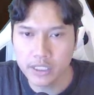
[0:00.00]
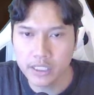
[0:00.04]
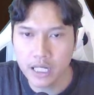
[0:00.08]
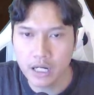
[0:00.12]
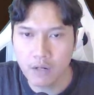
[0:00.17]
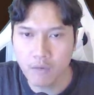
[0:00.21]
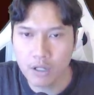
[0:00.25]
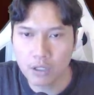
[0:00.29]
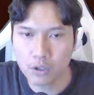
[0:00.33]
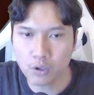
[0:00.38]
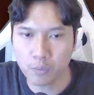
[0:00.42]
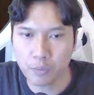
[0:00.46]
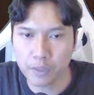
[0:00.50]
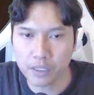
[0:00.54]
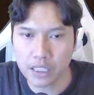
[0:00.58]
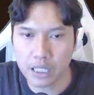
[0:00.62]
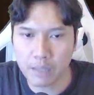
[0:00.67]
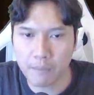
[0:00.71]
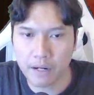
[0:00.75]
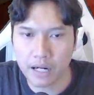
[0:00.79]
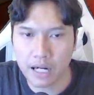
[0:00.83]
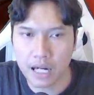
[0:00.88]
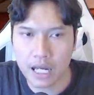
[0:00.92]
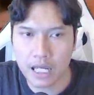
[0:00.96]
yang waktu
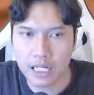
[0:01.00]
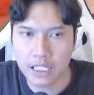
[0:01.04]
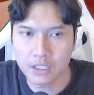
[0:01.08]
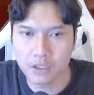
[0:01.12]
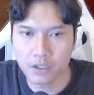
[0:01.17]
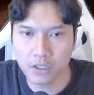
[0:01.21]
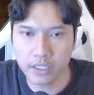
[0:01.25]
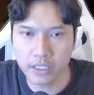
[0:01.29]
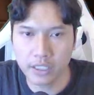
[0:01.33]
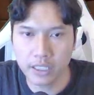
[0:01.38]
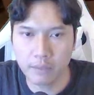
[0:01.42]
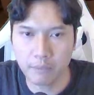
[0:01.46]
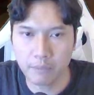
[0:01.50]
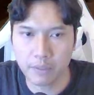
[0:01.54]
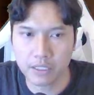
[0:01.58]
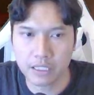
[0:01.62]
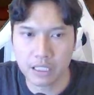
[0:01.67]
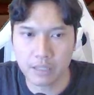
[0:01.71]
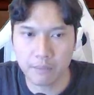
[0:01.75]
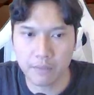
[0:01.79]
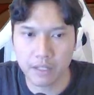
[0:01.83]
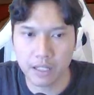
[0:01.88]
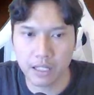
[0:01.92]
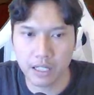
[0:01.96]
pertama kali, coy. Yang
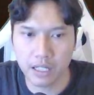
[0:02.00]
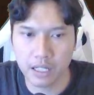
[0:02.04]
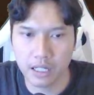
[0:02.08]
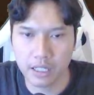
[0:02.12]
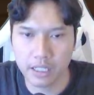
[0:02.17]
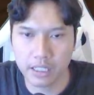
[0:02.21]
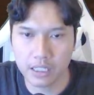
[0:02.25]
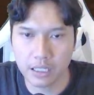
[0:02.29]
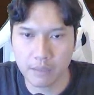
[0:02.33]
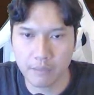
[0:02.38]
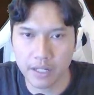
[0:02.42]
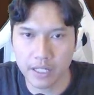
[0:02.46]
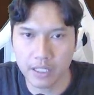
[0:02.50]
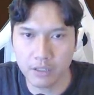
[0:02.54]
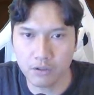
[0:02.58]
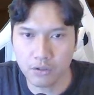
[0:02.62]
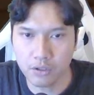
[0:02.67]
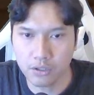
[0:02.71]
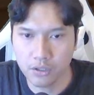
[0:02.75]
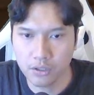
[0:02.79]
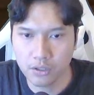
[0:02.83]
pertama kita main tuh.